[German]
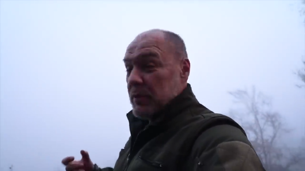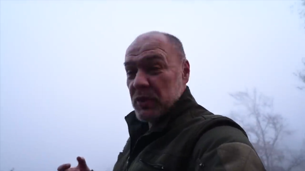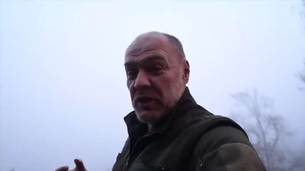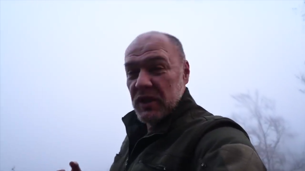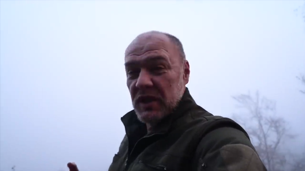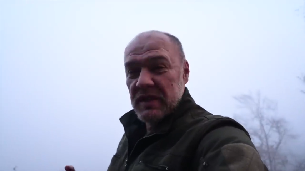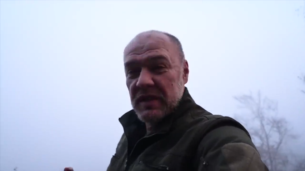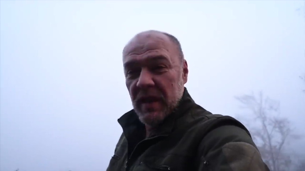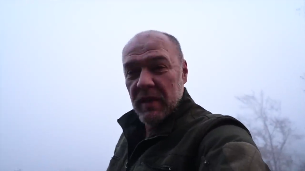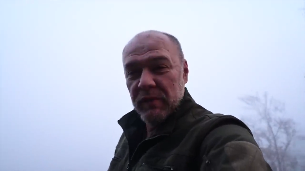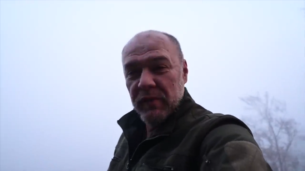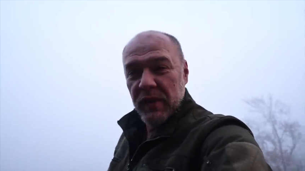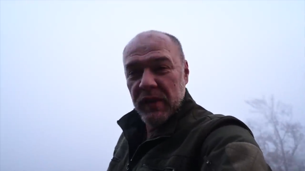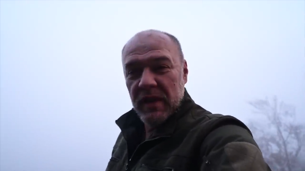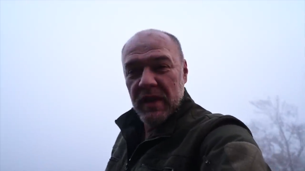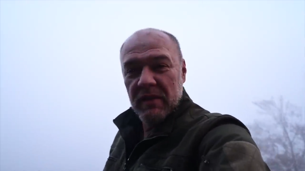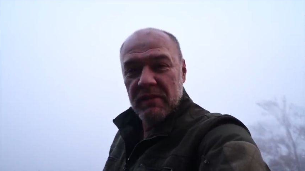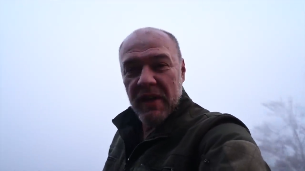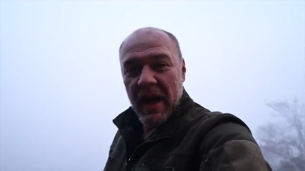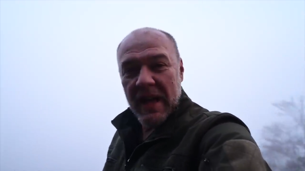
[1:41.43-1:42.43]
muss jetzt einfach
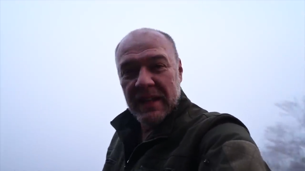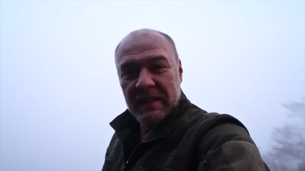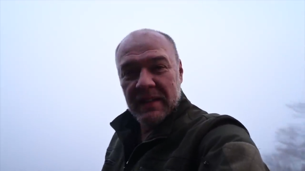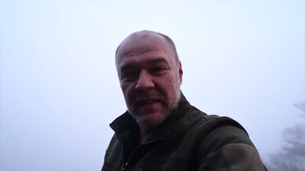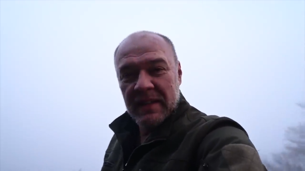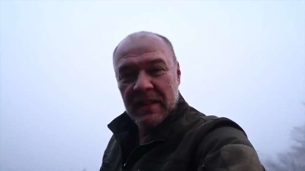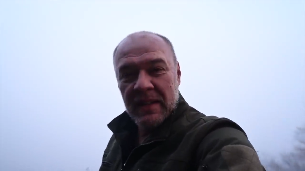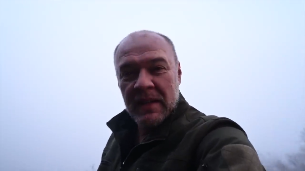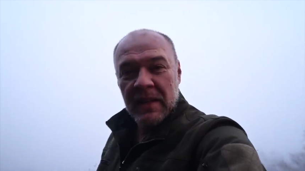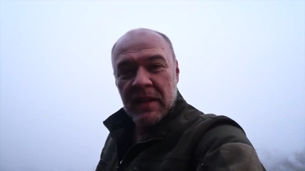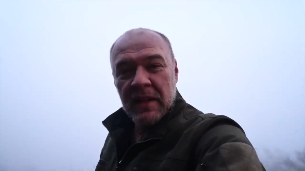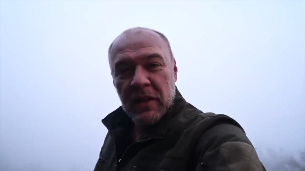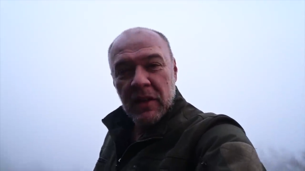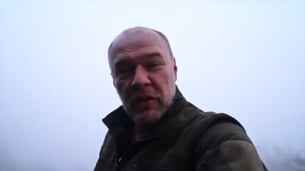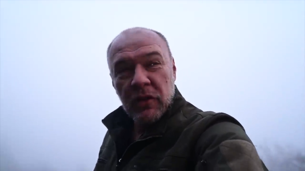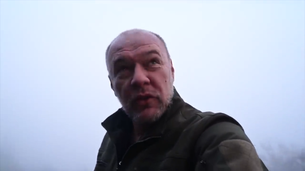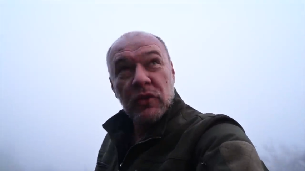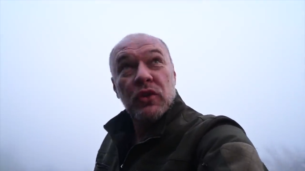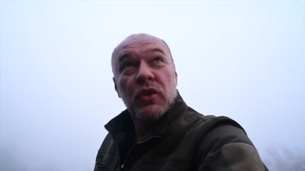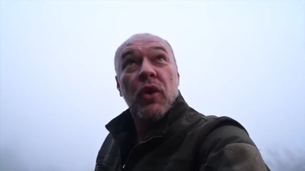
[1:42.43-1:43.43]
hier warten
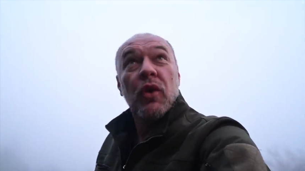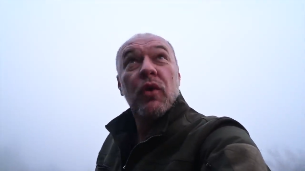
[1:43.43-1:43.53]
und